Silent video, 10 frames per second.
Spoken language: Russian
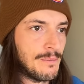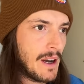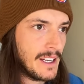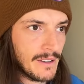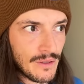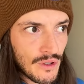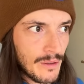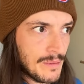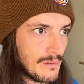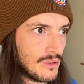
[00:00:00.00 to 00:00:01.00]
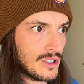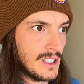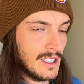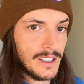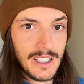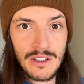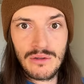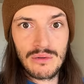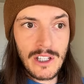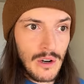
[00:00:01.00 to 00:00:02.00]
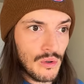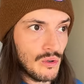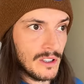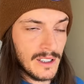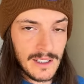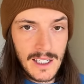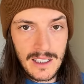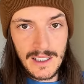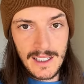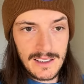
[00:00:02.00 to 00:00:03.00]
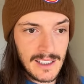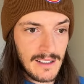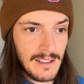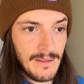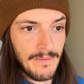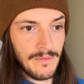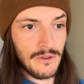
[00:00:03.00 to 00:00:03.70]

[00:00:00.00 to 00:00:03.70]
по Европе можно лететь куда угодно, даже на острова.